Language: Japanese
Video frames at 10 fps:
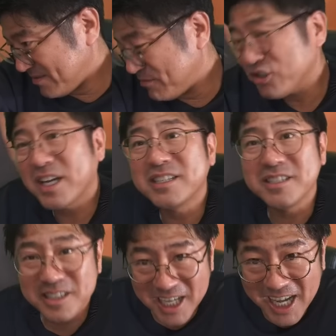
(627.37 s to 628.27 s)
難しい
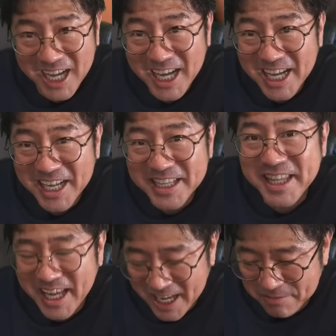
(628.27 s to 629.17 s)
ですか。
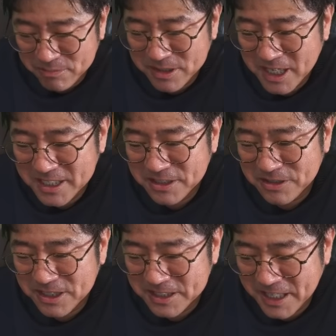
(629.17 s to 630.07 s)
ね、難しそ
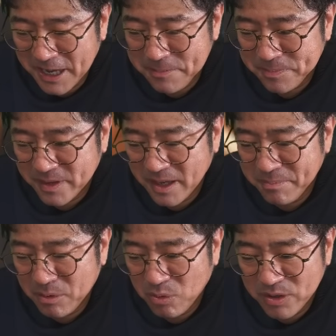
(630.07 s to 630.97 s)
うですね。
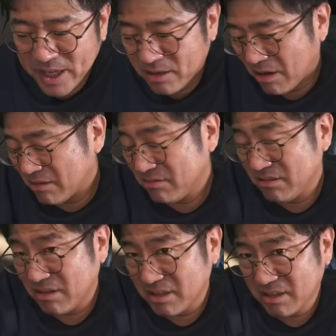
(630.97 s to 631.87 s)
やっぱこうね、ある
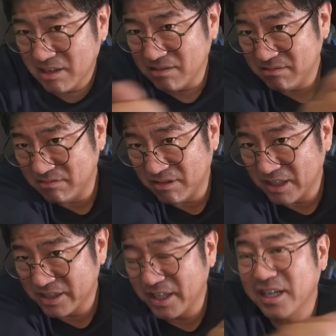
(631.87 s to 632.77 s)
程度肩から動
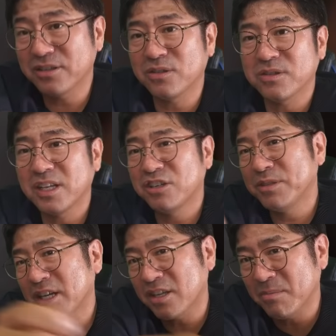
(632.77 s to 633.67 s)
かしていかんと手
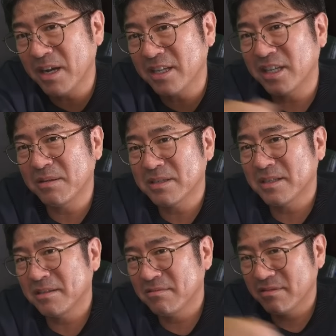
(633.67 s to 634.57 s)
首だけで曲がってきます
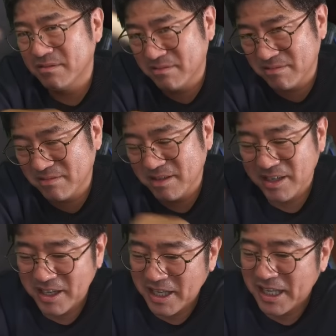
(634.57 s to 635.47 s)
からね。
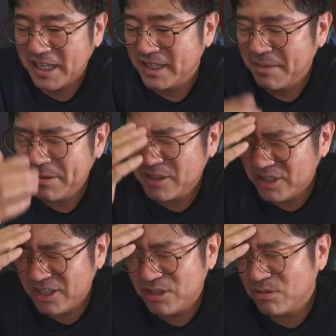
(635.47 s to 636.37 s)
やっぱ
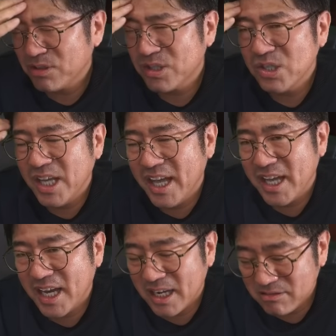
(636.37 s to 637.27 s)
垂直水
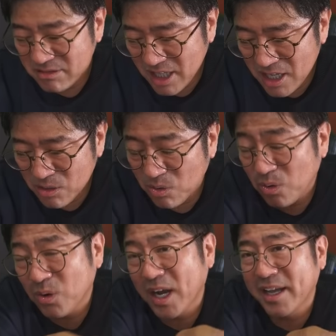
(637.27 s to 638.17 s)
平がある程度
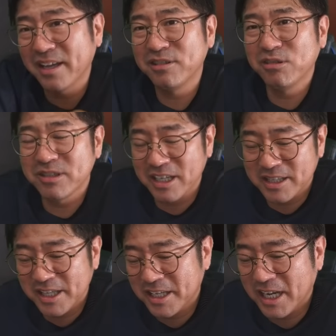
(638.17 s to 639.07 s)
こう書けるようになっ
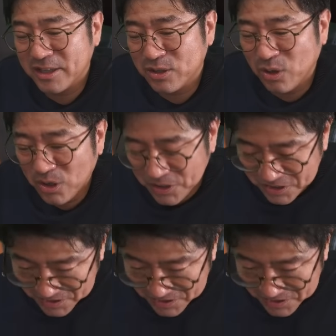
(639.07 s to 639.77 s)
ていかんと